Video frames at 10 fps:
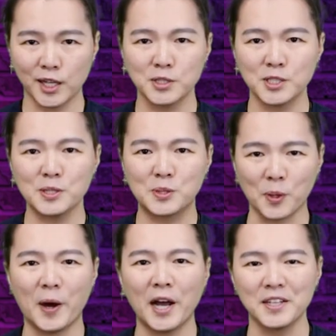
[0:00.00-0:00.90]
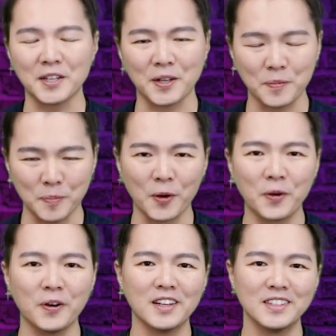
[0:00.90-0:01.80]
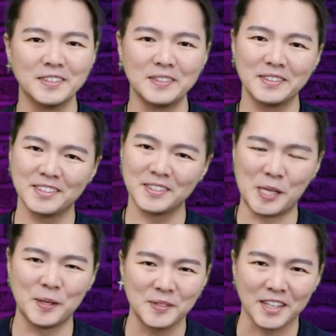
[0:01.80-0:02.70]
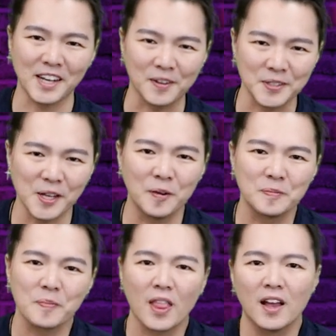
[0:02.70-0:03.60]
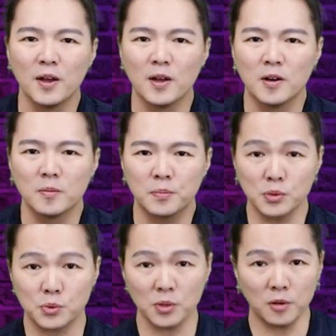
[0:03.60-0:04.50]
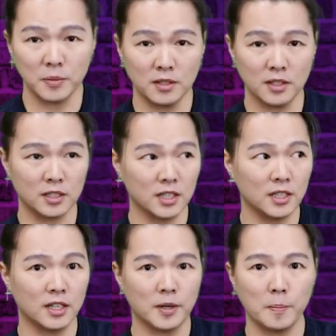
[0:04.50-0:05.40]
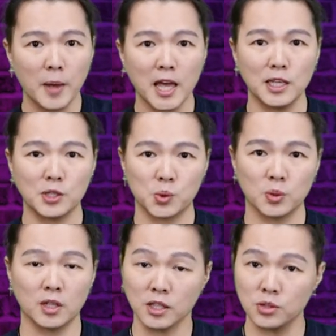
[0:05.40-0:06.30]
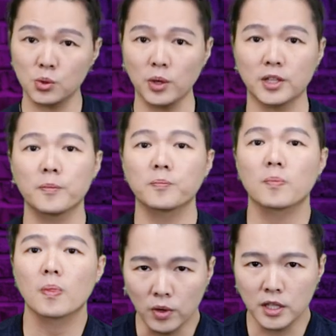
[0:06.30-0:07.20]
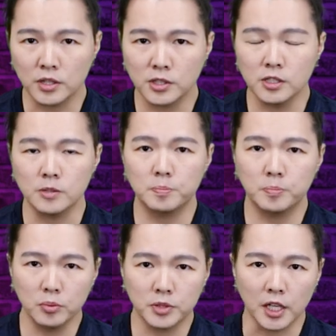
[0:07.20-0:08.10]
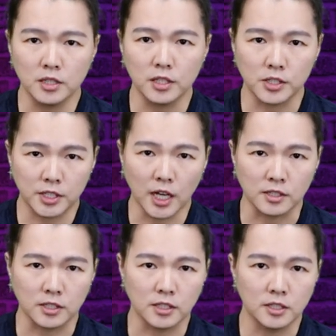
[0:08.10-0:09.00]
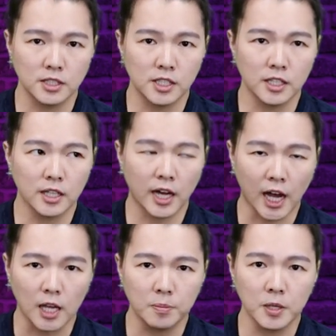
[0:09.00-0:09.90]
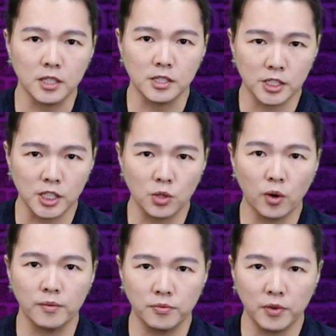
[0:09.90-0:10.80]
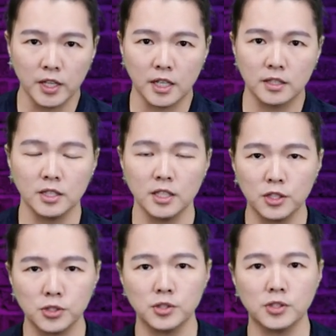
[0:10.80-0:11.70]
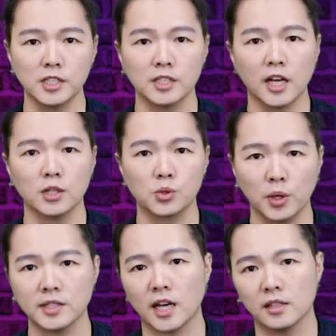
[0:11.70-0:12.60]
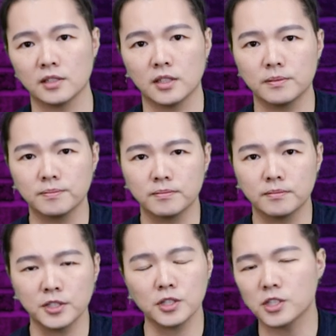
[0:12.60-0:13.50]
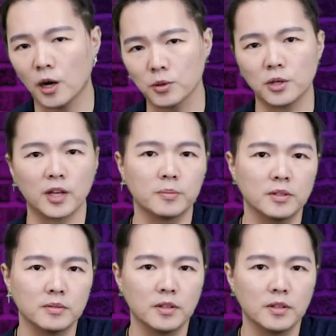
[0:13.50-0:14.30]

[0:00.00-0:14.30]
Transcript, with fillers: 看到这些左派的人崩溃，是不是很好笑？不过最后面那个呃，Maggie 说的，他是对的。我也是不停的想着那些还被新冠肺炎的意识形态摧残的人，而且嘲笑他们，